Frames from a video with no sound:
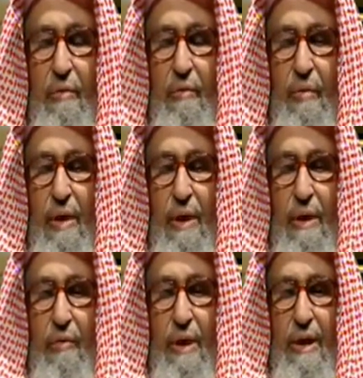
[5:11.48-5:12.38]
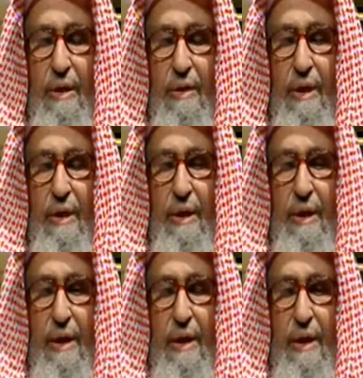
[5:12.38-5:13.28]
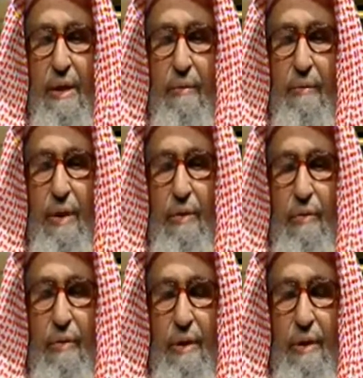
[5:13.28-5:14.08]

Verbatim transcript: ثم قال وليتق الله ربه